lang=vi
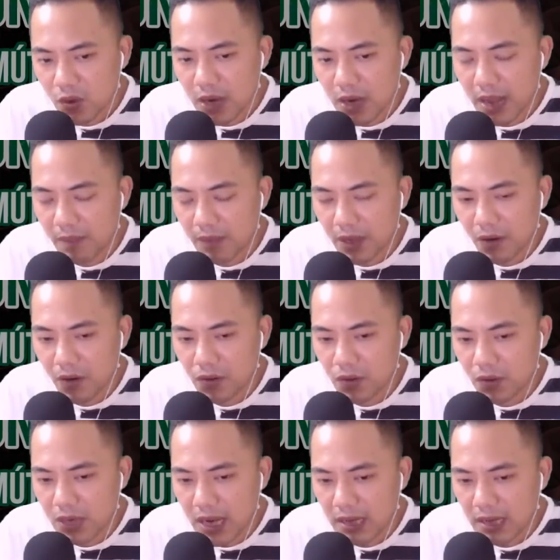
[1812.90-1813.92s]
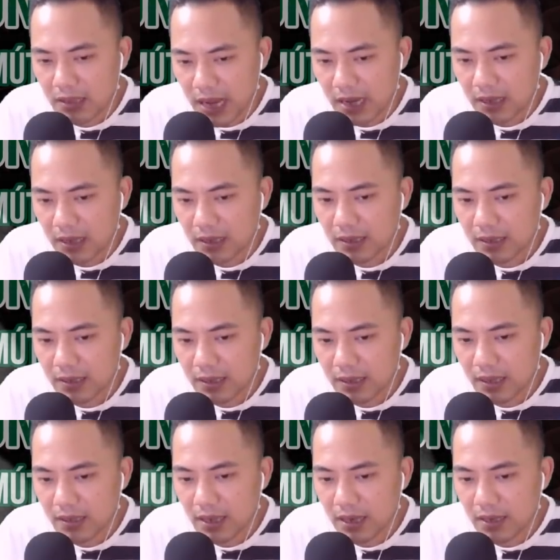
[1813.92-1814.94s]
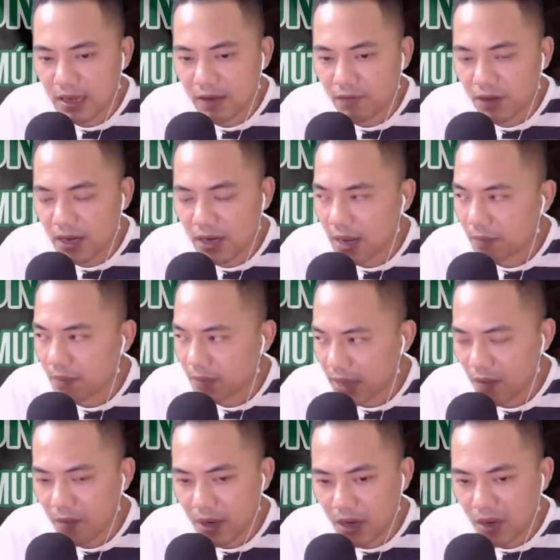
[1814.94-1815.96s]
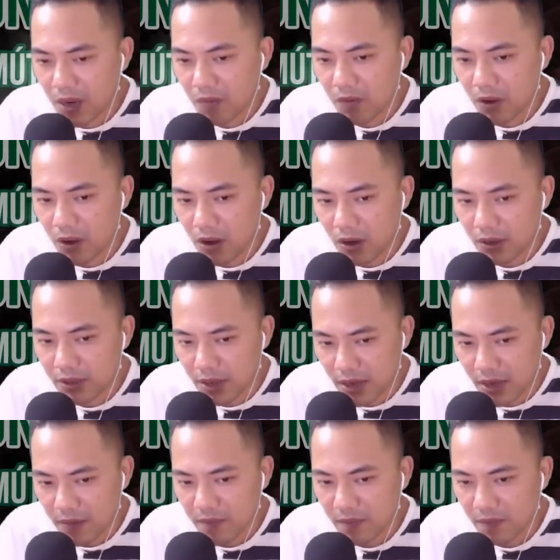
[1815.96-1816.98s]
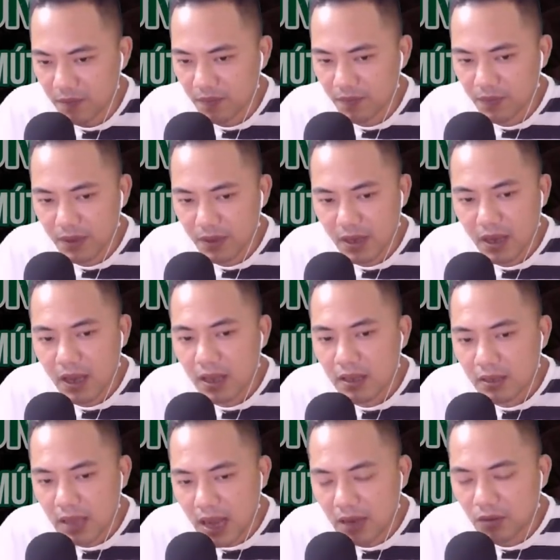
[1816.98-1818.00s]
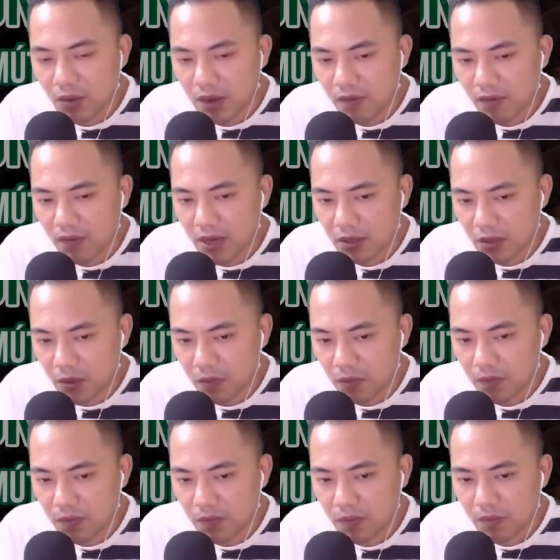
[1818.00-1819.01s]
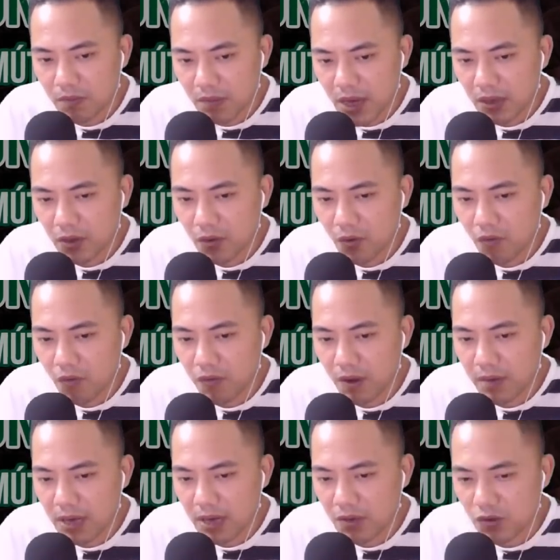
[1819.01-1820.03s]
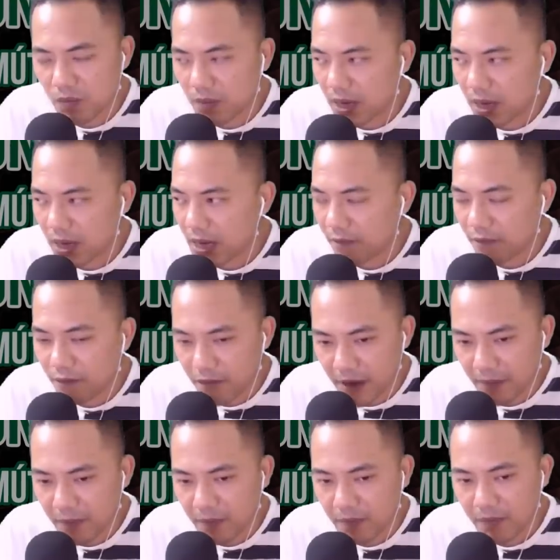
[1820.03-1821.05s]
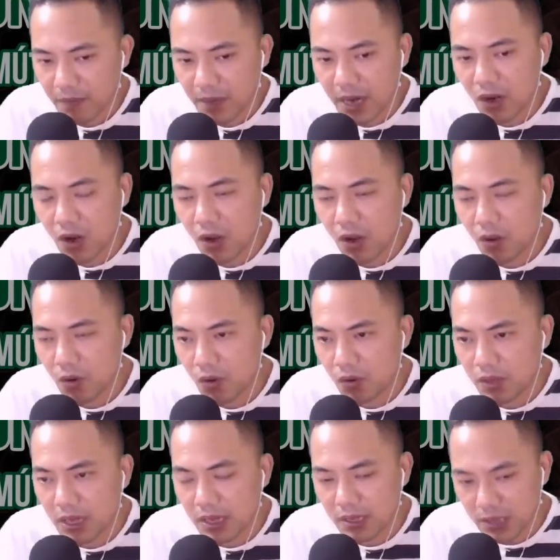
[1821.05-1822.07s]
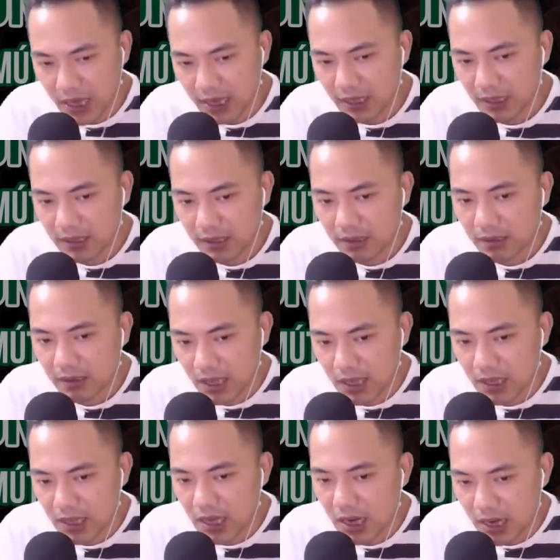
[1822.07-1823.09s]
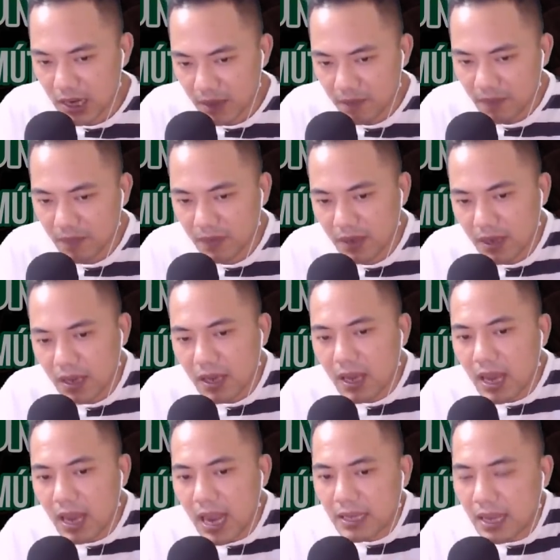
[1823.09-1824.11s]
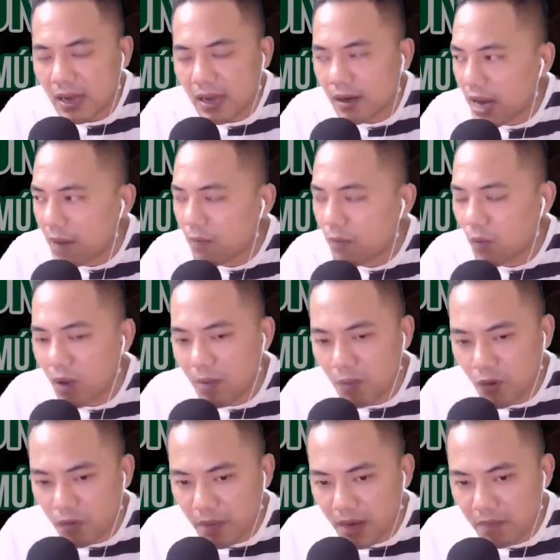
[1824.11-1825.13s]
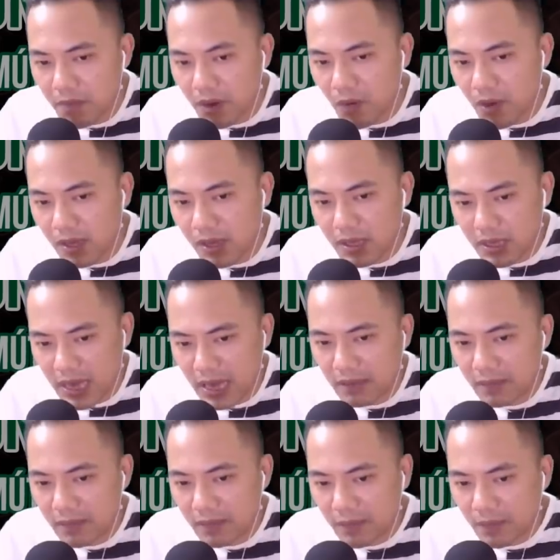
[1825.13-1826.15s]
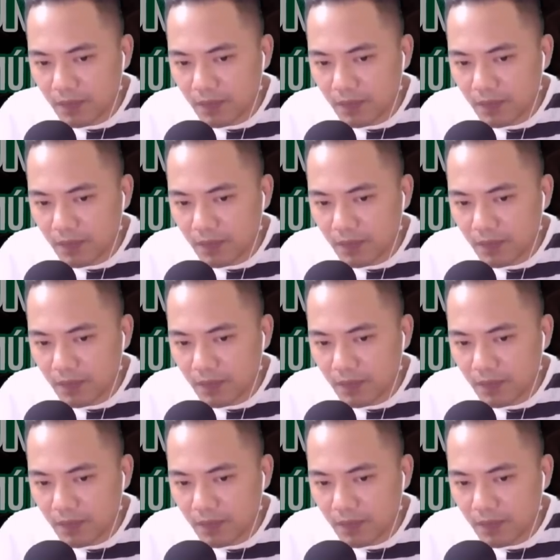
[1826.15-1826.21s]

Dù cảm thấy có chút căng thẳng, nhưng thằng Nhật vẫn làm theo mà không có hỏi thêm. Thằng Tuân với thằng Tùng biết cụ Phong đang chuẩn bị làm phép để gọi hồn thằng chính thì sợ lắm. Hai thằng nép qua một bên mà quan sát.